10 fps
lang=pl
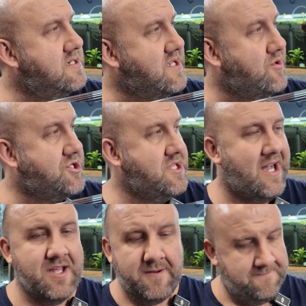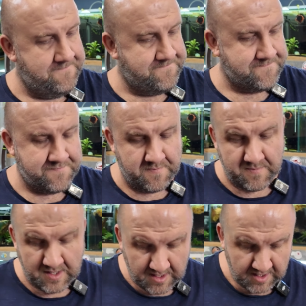za docinanie.
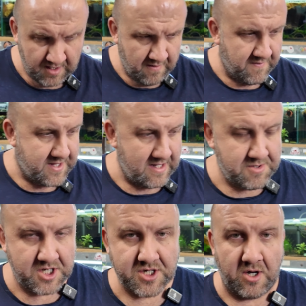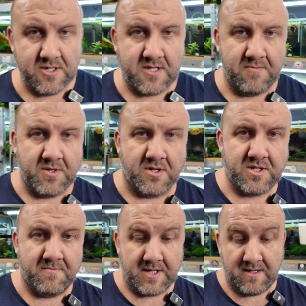Wydaje mi się, że ostrym
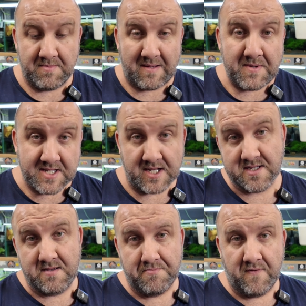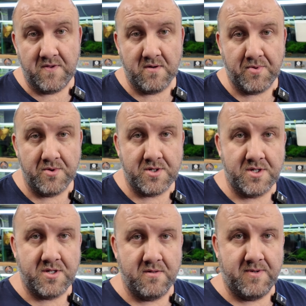nożem takim tapicerskim powinno
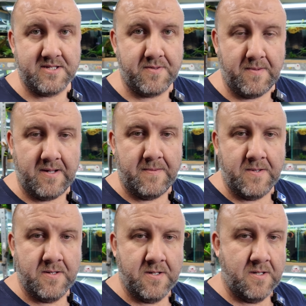pójść bez problemu.